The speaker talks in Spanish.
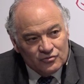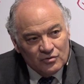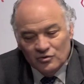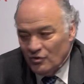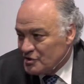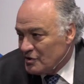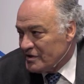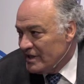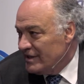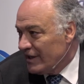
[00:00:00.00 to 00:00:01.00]
todo el mundo es
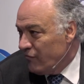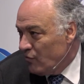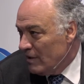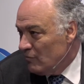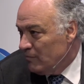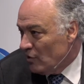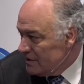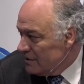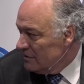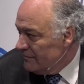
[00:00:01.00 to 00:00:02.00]
consciente de que fue muy
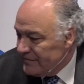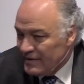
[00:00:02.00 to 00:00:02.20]
político,